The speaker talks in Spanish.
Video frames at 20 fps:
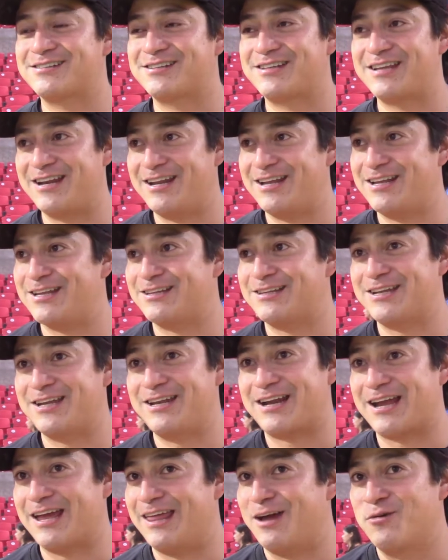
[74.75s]
tiene,
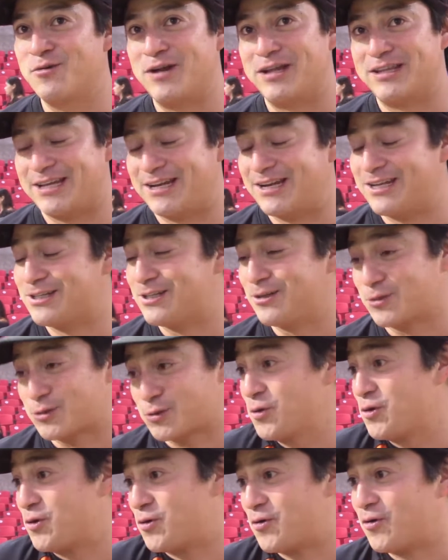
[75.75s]
tiene, cada una tiene lo
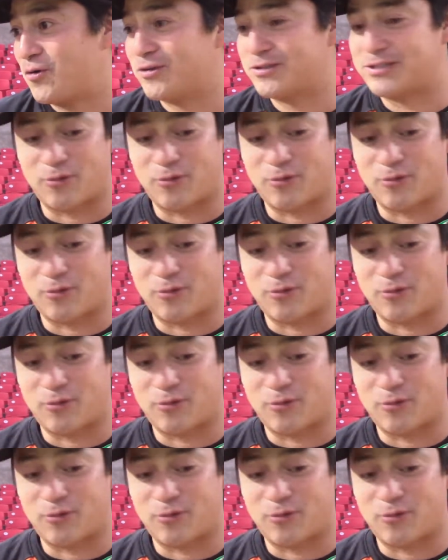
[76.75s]
suyo, ¿no?